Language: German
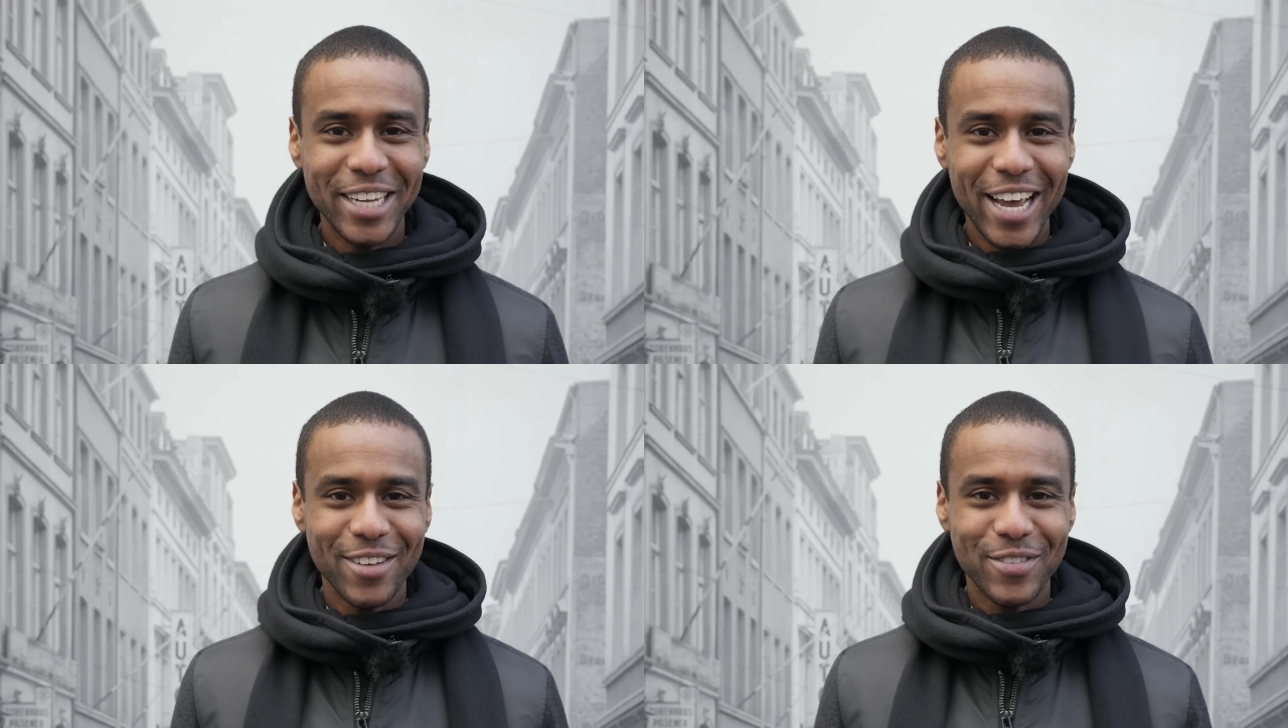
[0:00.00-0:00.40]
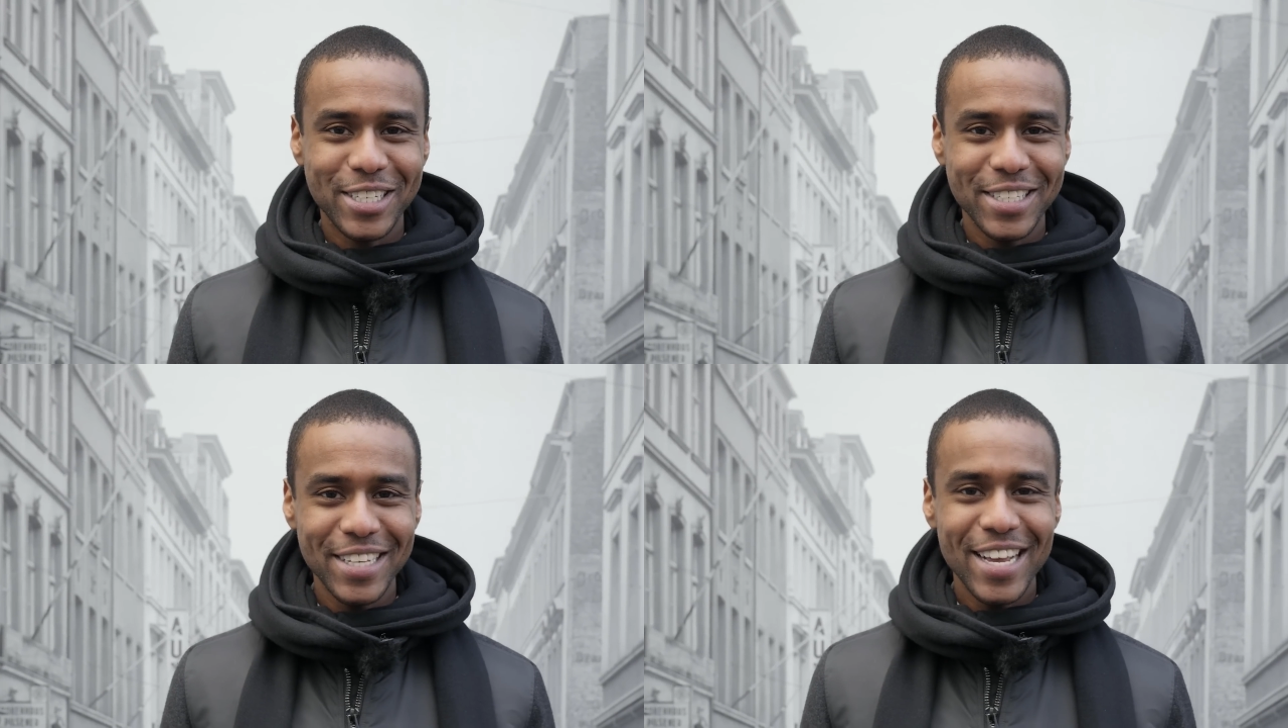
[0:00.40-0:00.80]
gerne
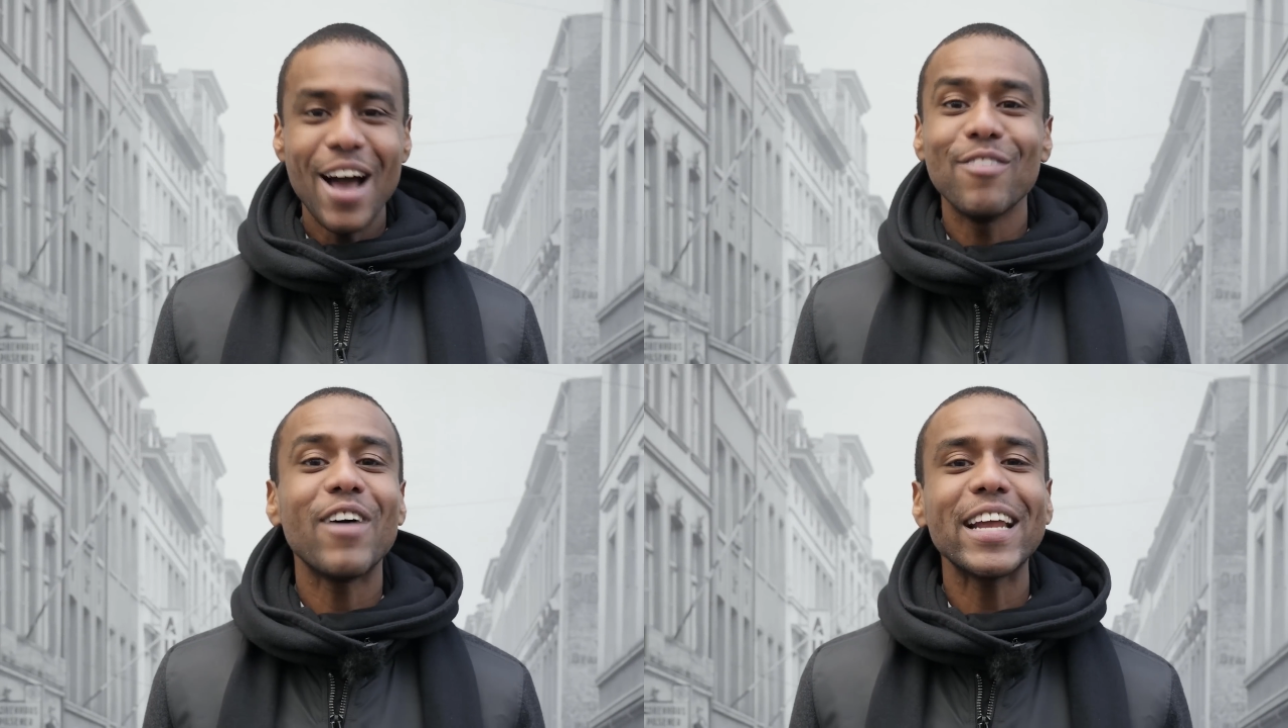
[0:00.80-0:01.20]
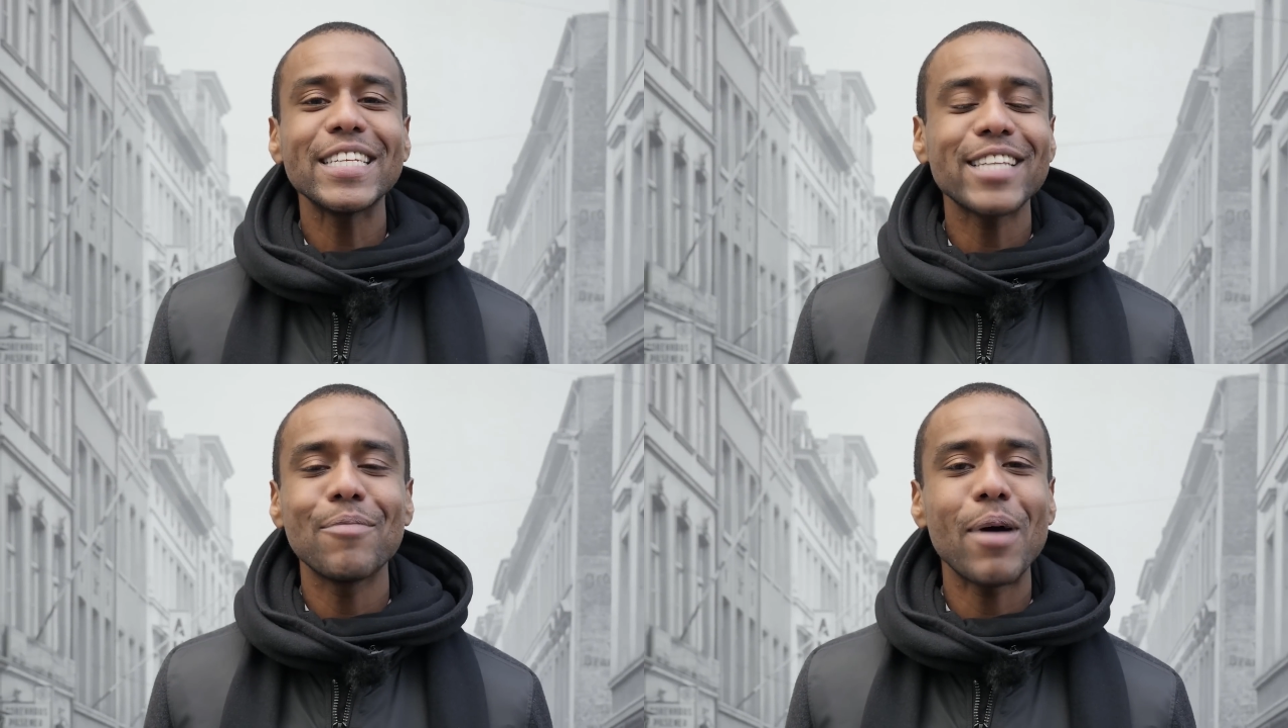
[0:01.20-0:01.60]
wissen, wann
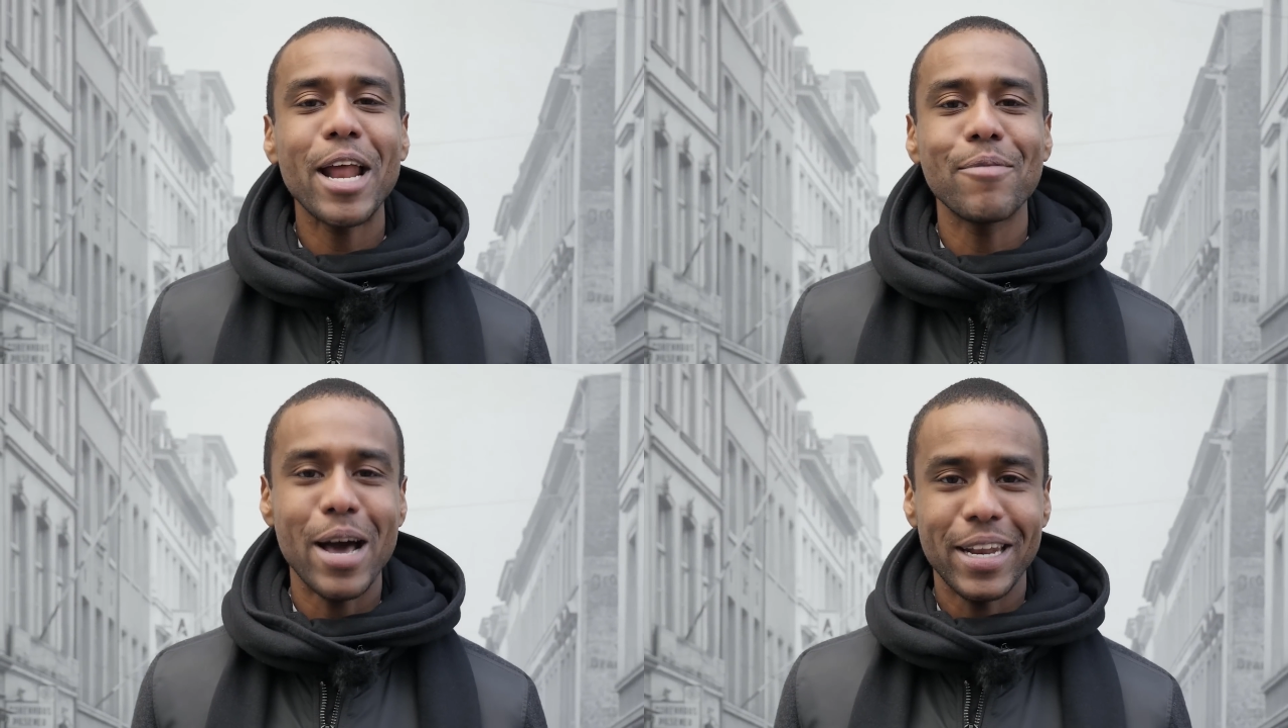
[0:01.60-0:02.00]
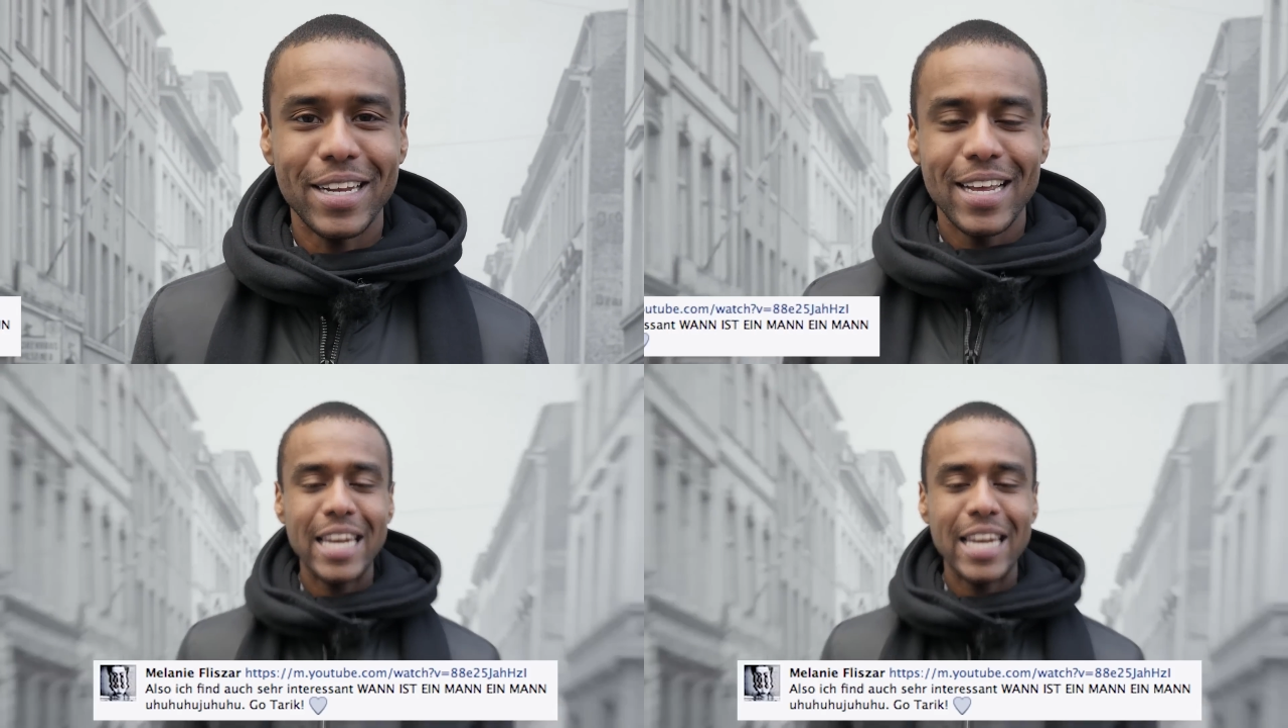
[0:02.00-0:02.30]
ist ein Mann ein Mann?